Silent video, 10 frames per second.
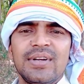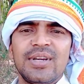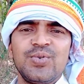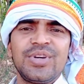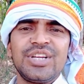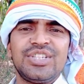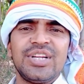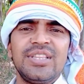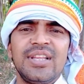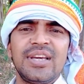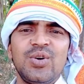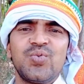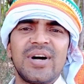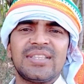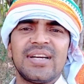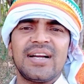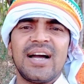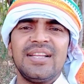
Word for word: क्योंकि ज़िंदगी वक्त का